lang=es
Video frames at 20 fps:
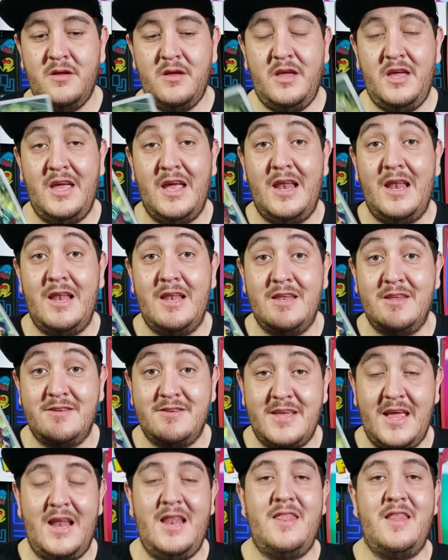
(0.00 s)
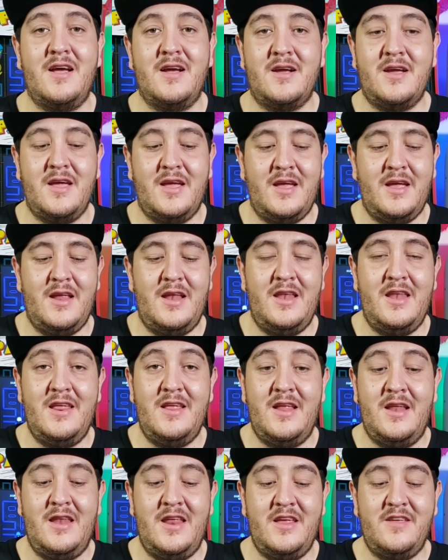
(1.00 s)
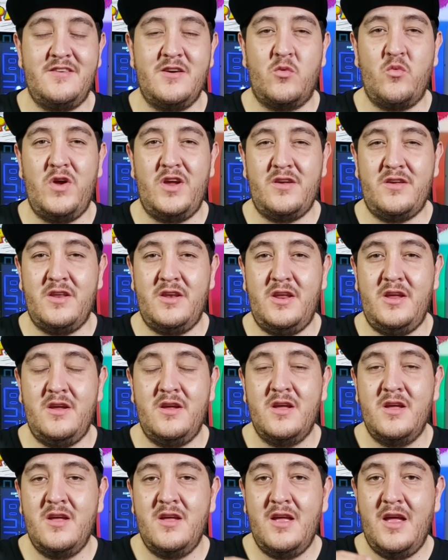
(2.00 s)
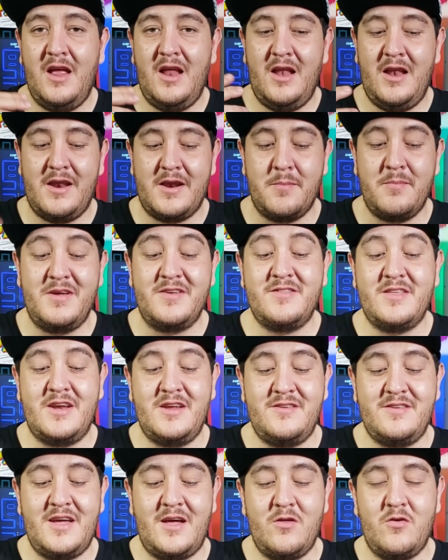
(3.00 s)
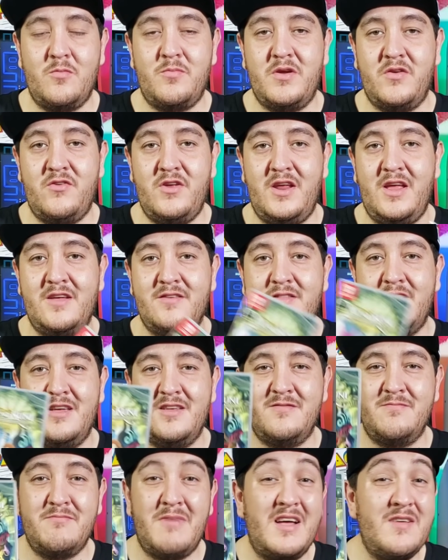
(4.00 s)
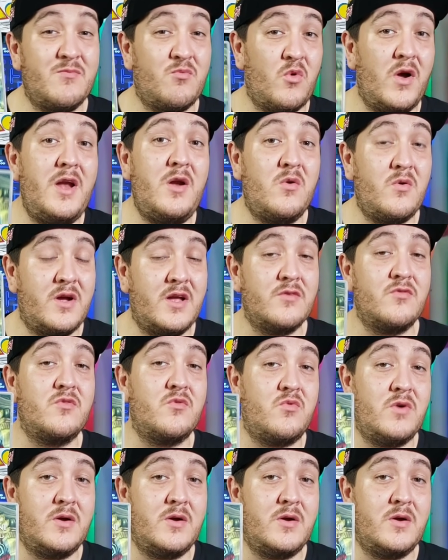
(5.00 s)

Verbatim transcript: y el Zelda, que el Link's Awakening, el remasterizado, preferí este. Es más bueno que esos